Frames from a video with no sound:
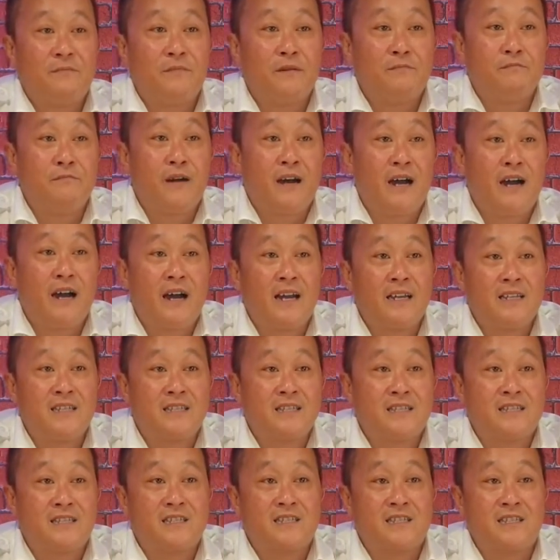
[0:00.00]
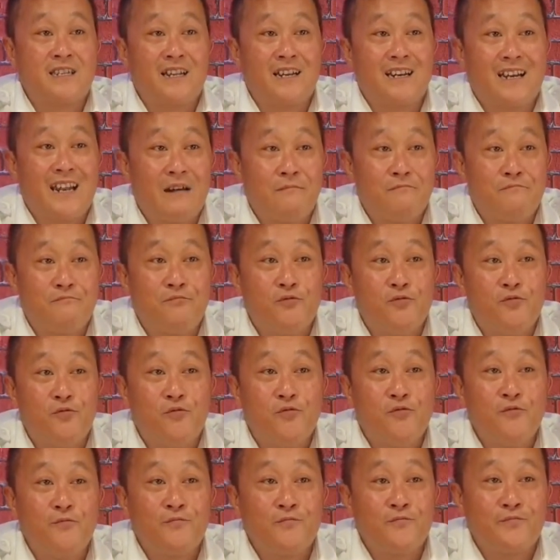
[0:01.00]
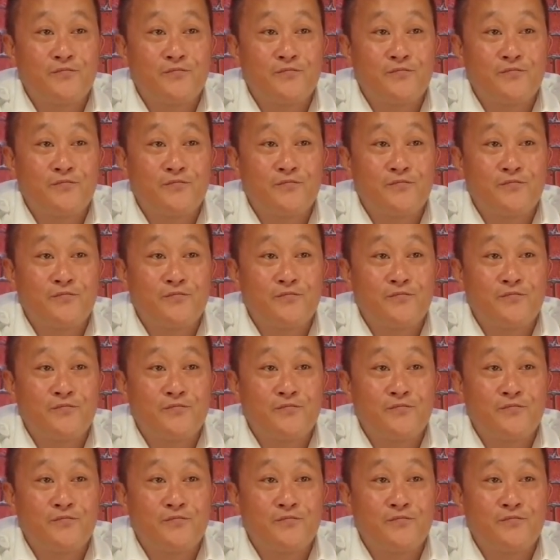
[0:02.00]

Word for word: membahas lampu